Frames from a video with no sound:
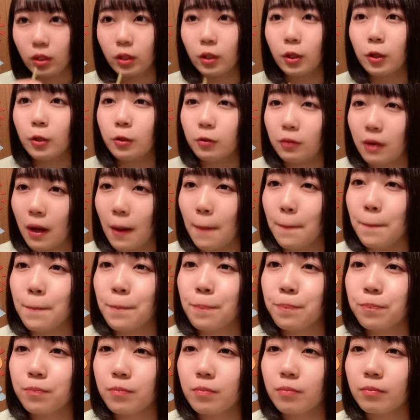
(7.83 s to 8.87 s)
今日は
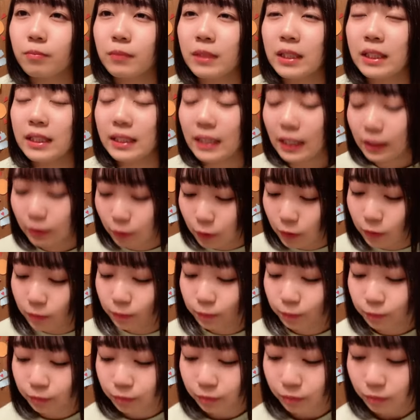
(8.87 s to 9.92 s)
みんなの
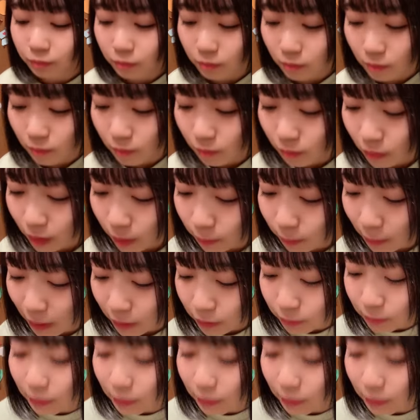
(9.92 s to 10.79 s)
まる